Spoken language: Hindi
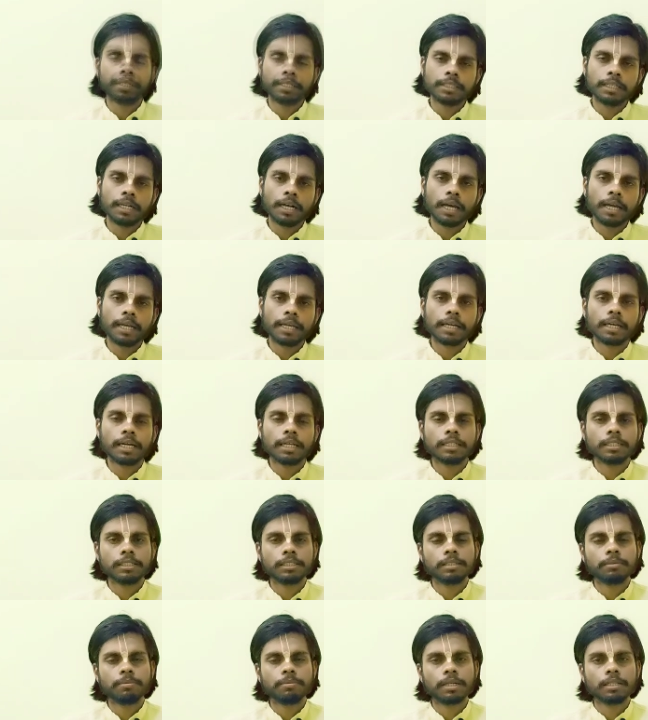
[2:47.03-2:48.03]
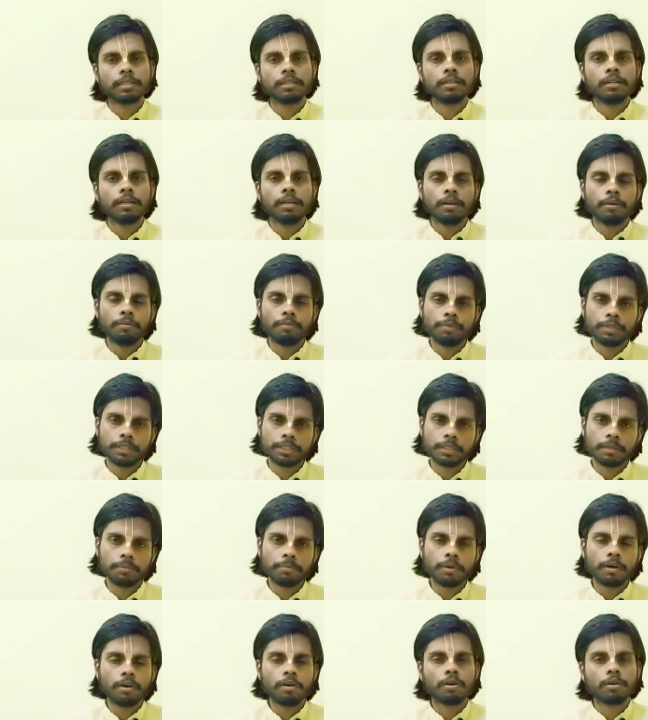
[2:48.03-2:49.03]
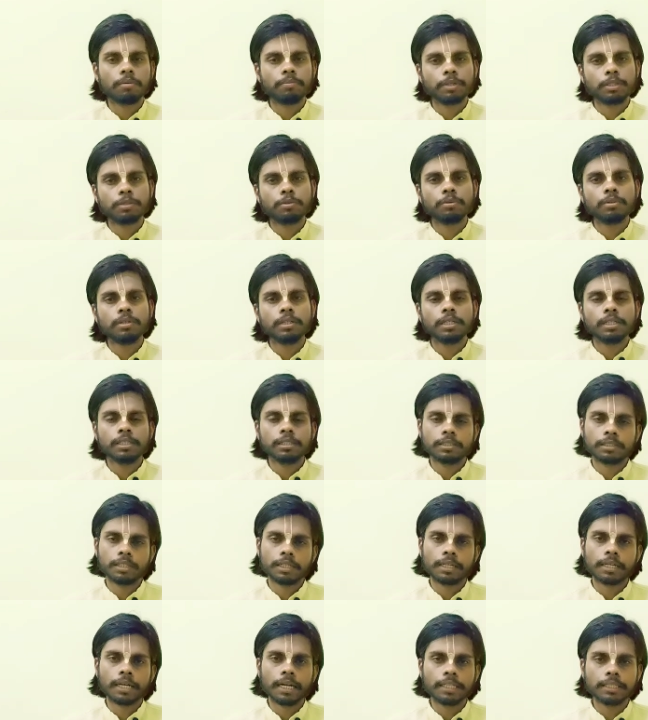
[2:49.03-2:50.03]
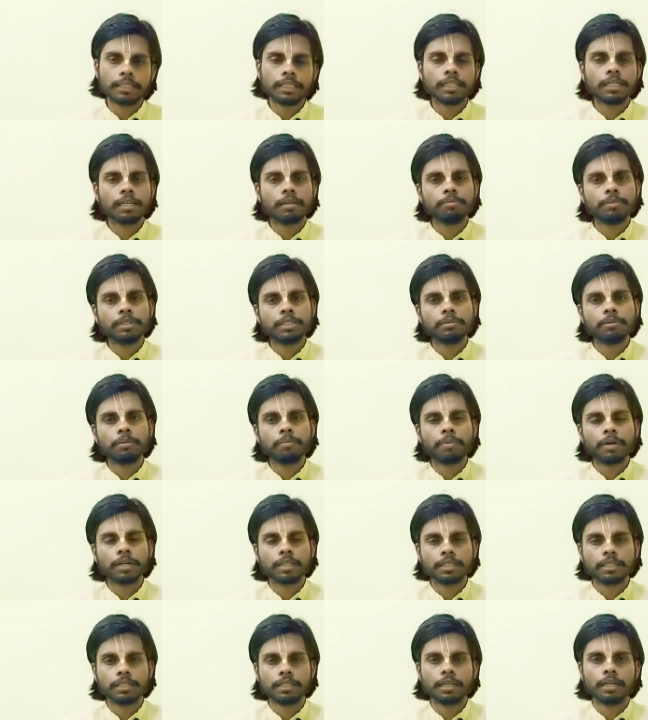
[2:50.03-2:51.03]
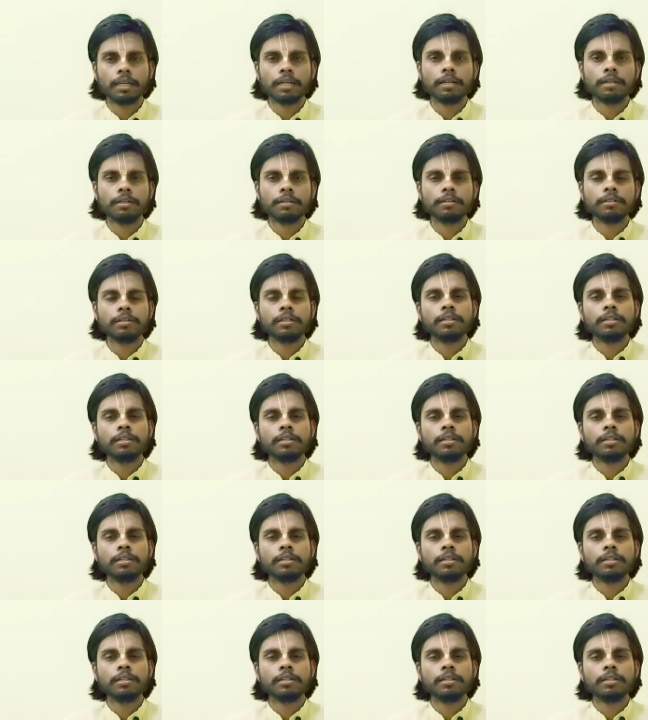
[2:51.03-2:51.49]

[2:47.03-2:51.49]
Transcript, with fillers: निर्जला एकादशी व्रत वृषभ और मिथुन संक्रांति के बीच में पड़ती है